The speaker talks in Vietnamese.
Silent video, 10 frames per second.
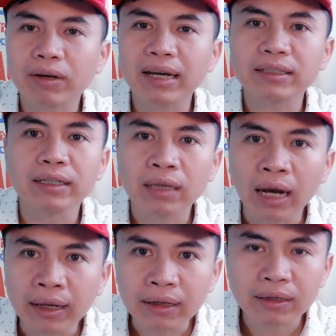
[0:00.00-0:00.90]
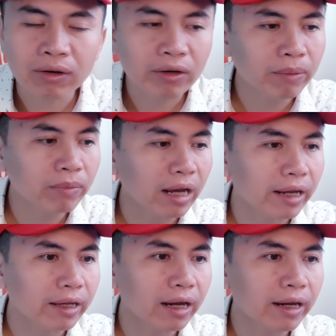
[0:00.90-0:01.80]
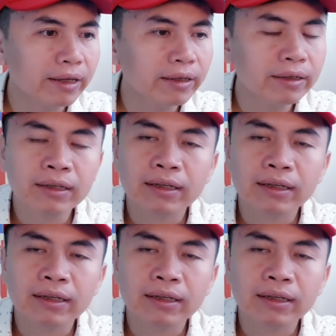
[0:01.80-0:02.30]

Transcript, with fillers: các bạn nhìn thấy nó đem lại cái